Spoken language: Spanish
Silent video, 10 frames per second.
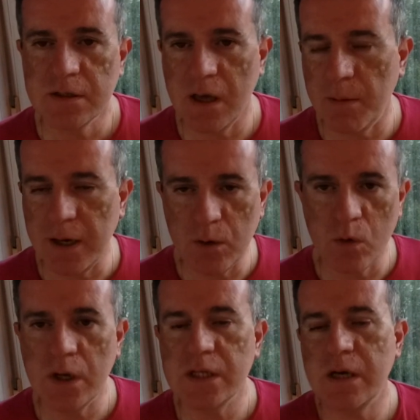llámale
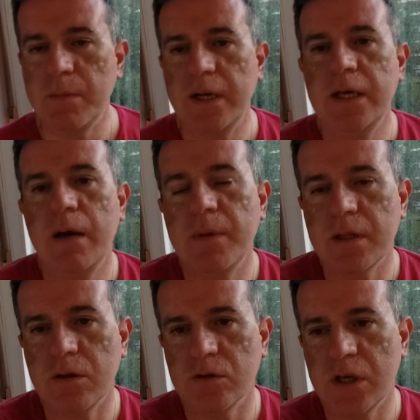Google, llámale
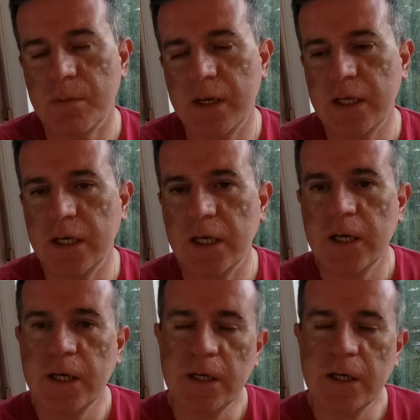Amazon, llámale